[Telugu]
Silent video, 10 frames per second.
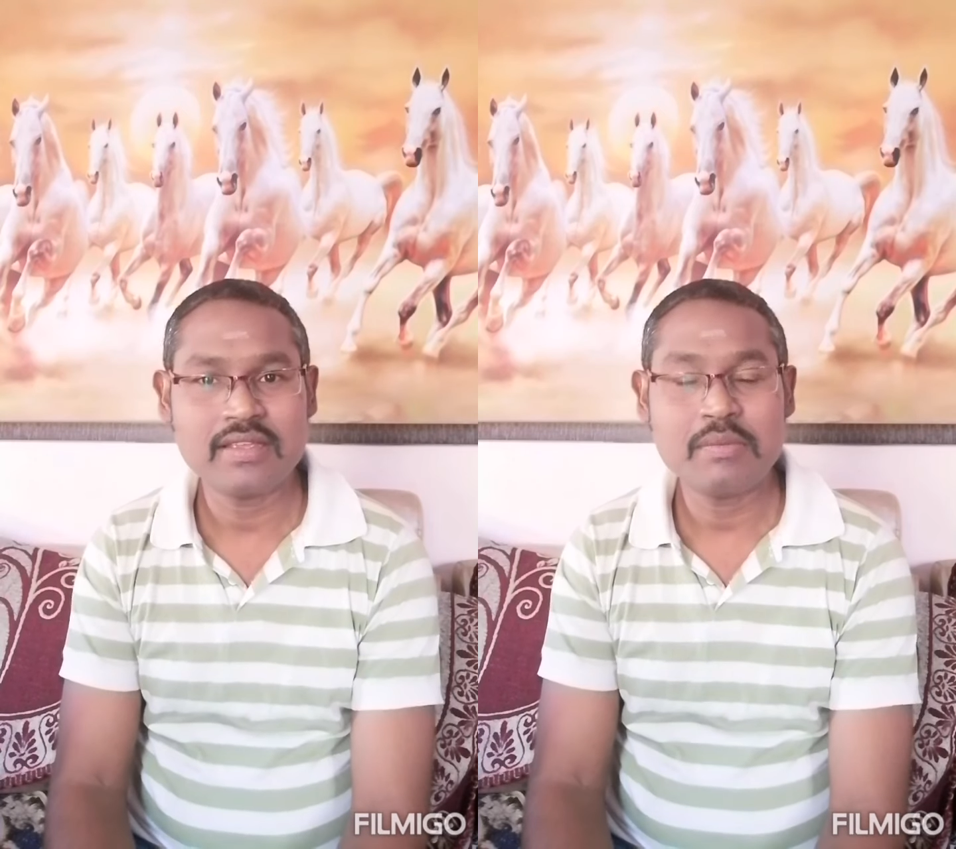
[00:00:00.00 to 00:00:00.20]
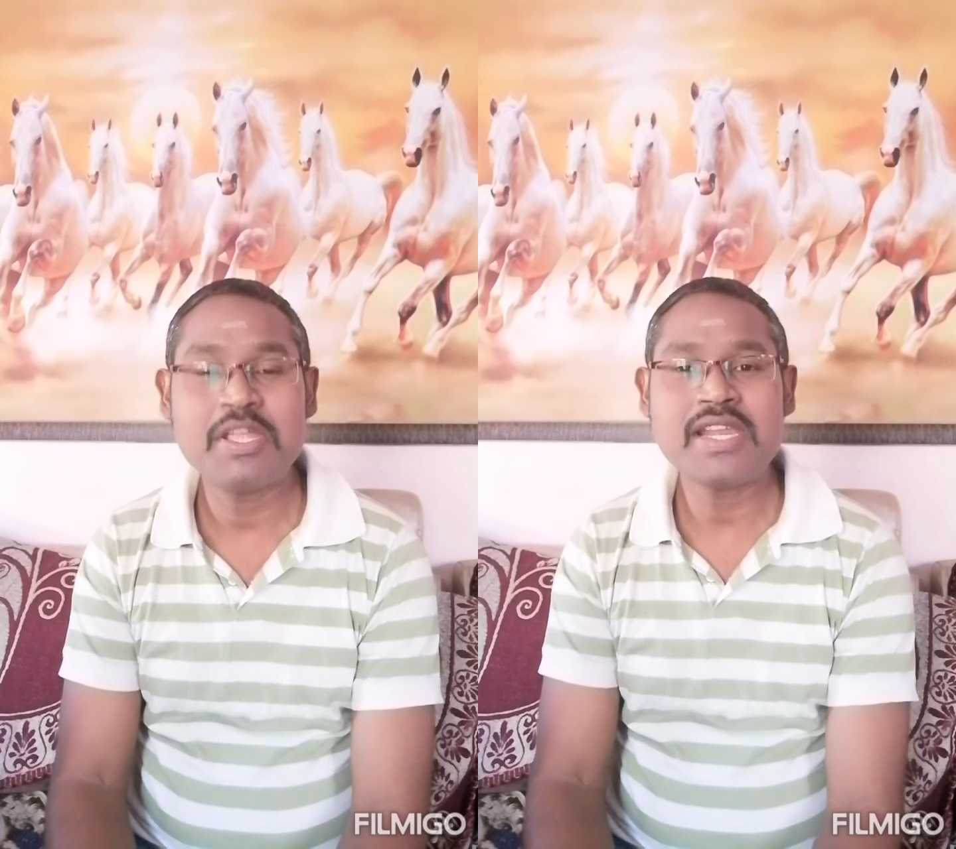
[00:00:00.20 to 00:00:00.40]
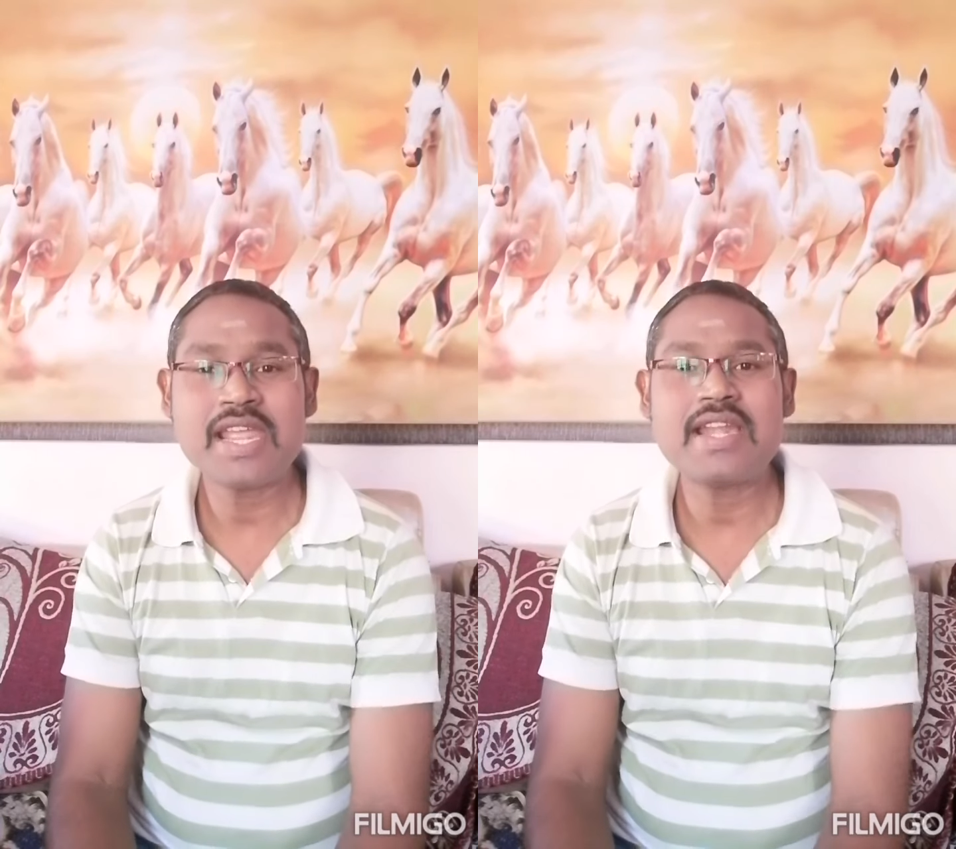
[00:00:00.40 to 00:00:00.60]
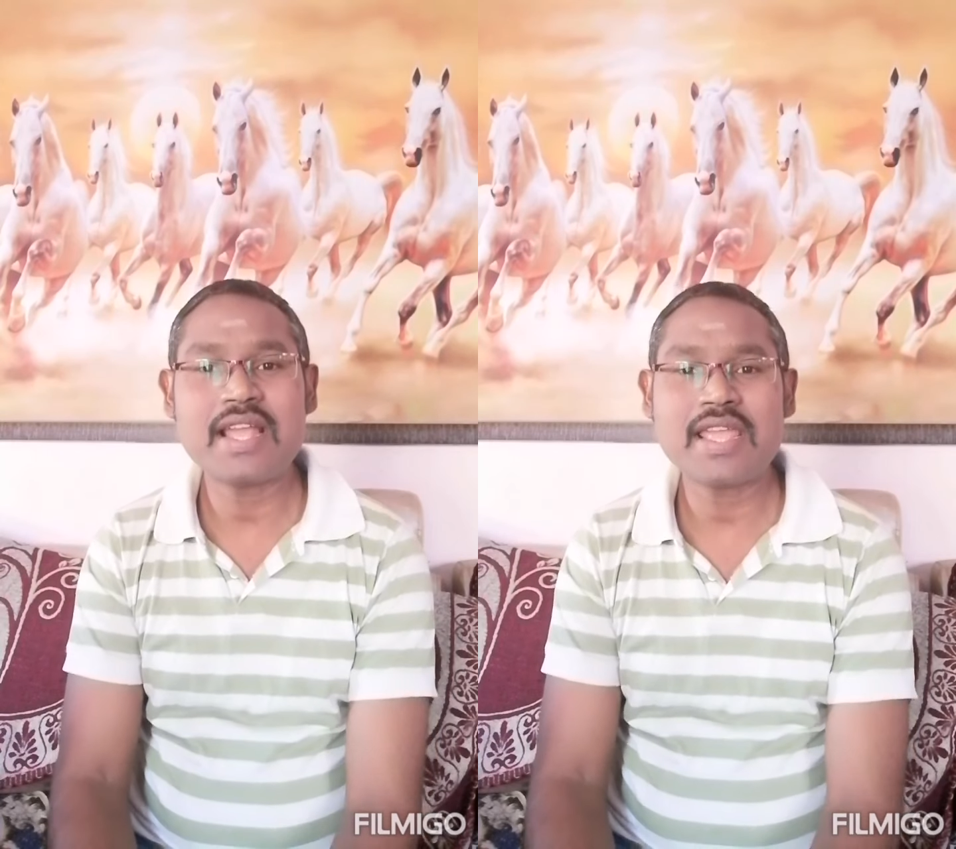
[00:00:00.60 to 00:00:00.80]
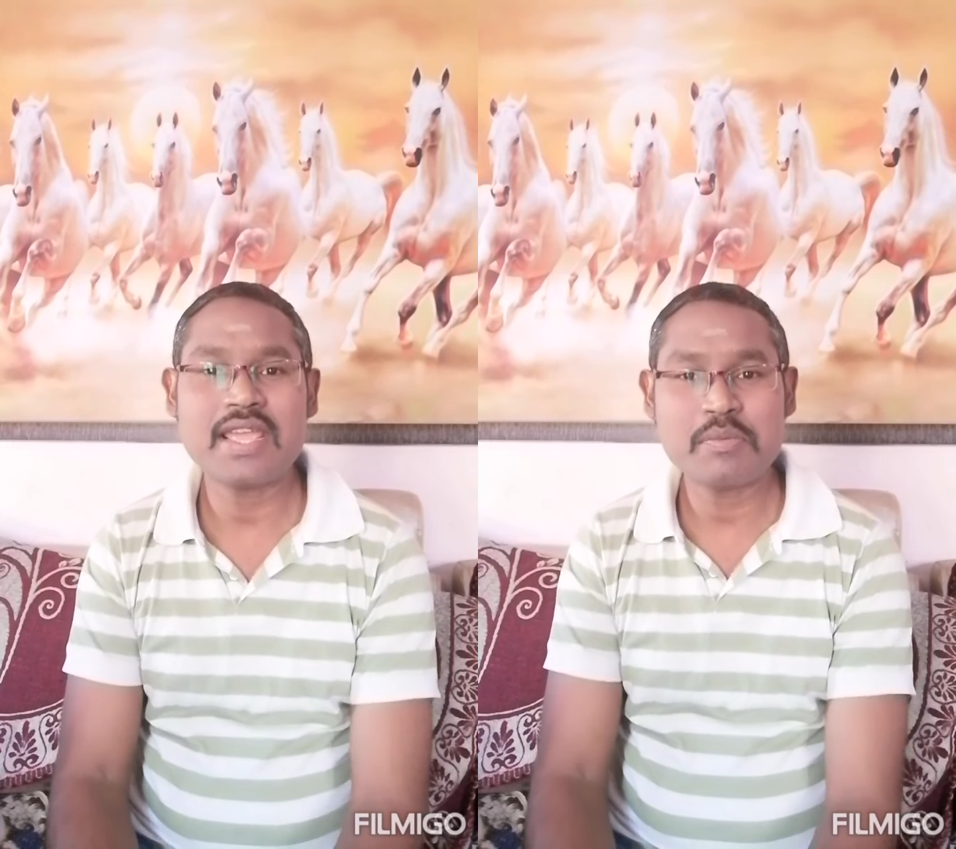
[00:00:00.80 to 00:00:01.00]

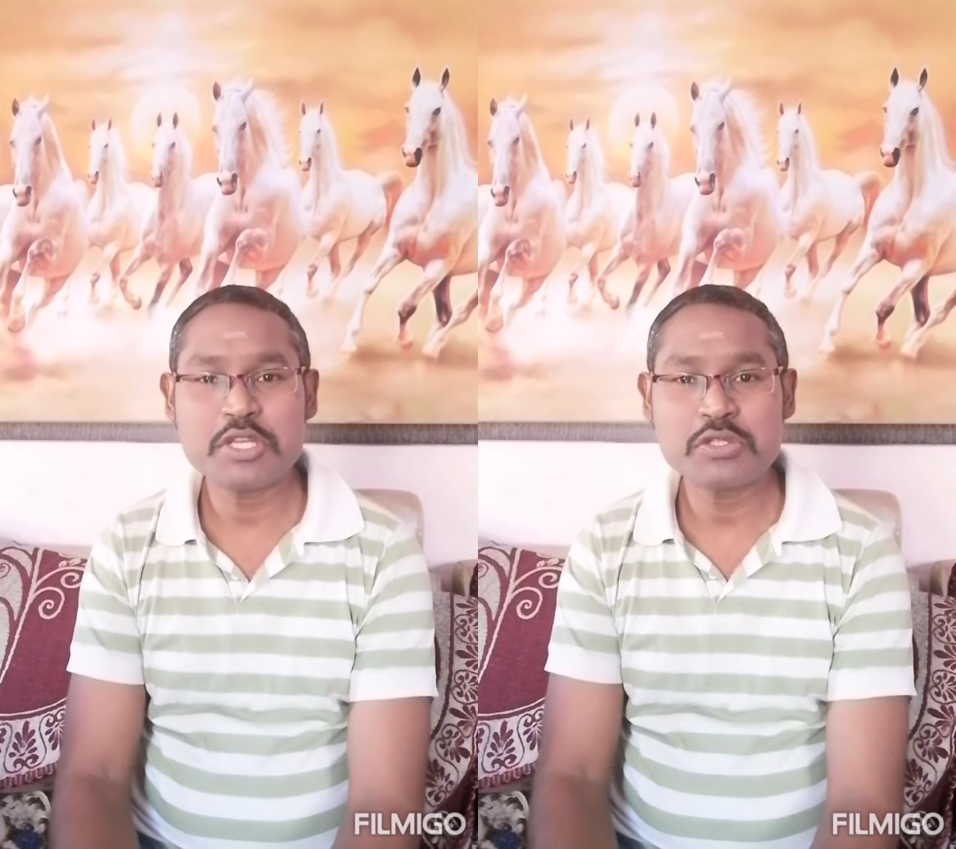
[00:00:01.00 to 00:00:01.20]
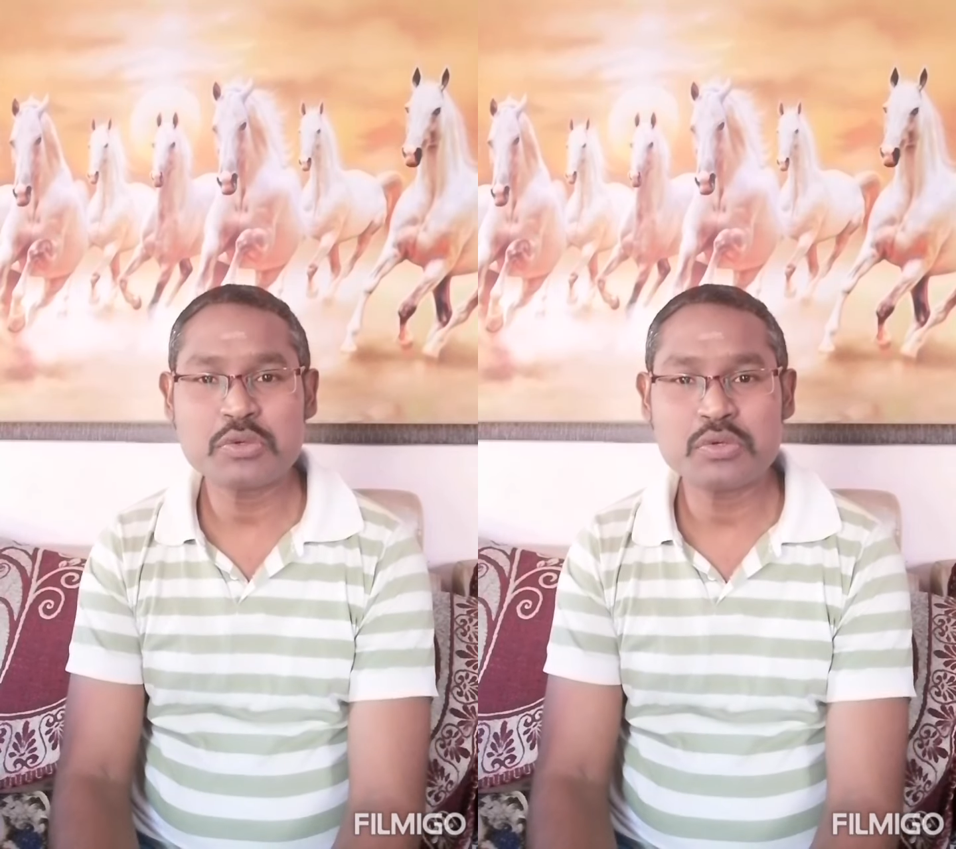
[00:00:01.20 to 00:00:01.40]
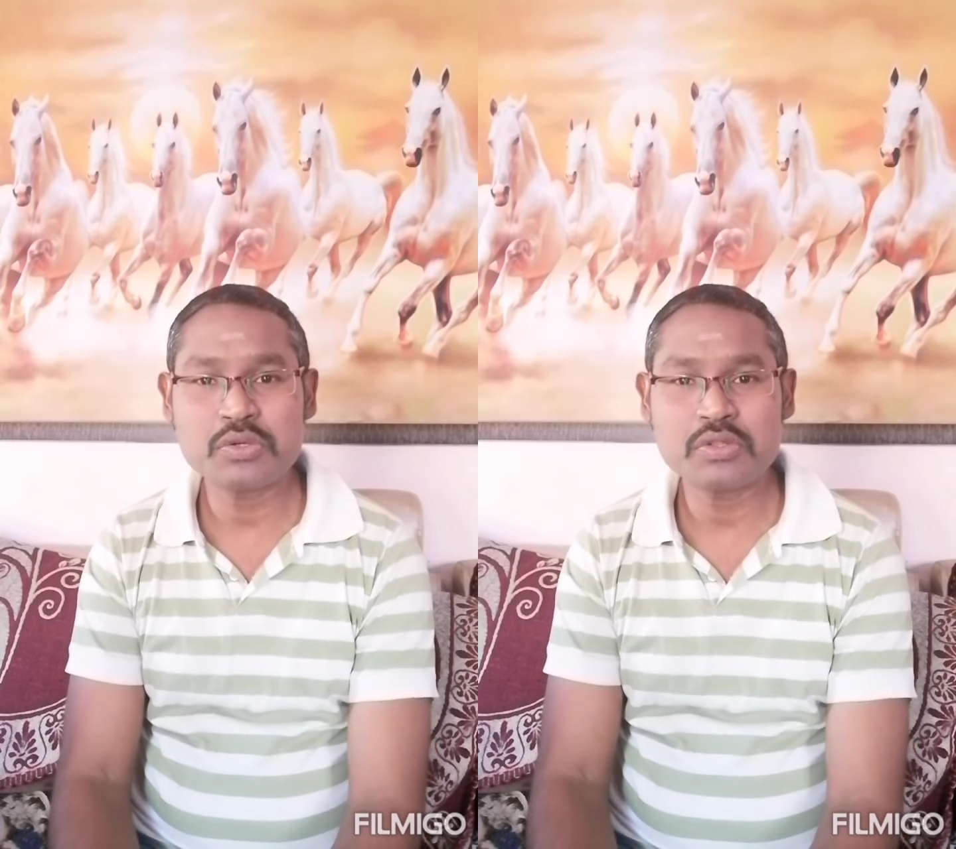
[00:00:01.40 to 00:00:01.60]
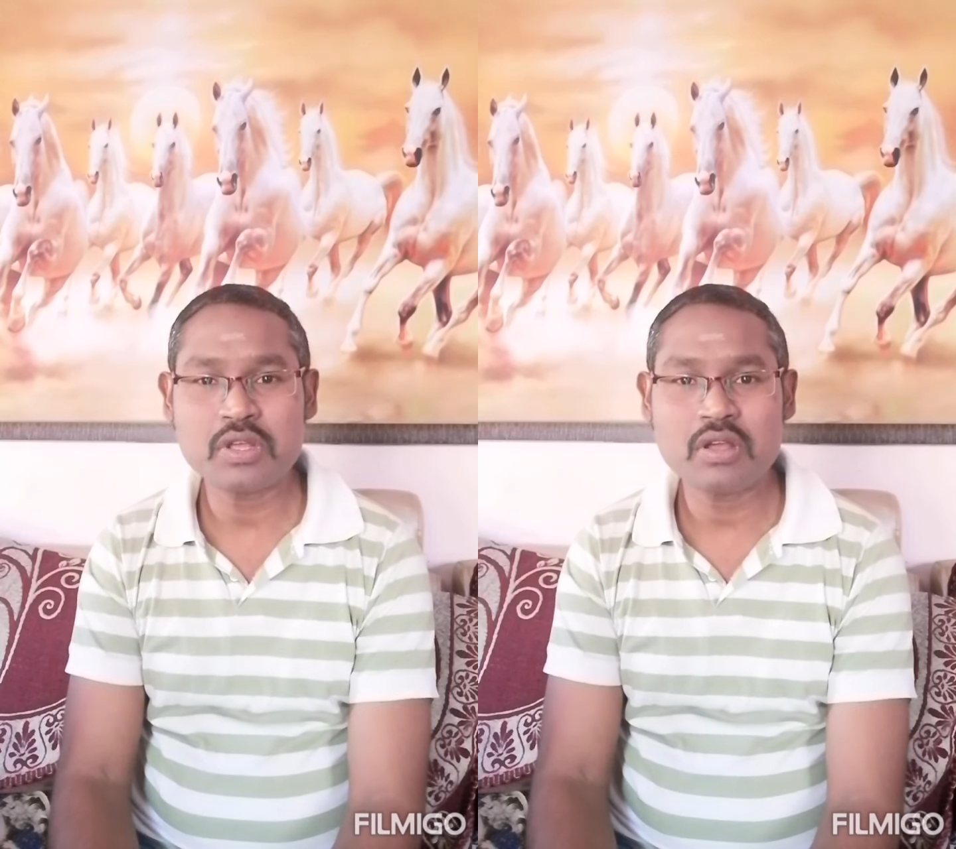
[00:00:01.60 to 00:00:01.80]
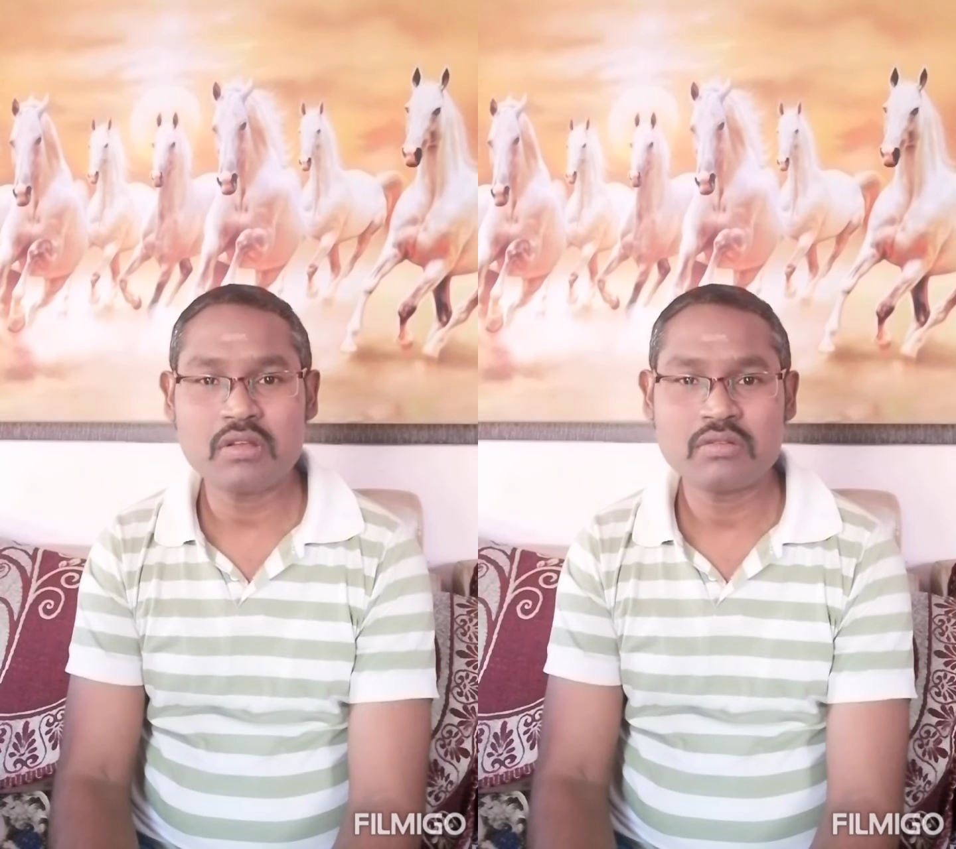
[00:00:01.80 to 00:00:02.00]
ఇమీడియట్గా ఏం ఎంచుకుంటుందో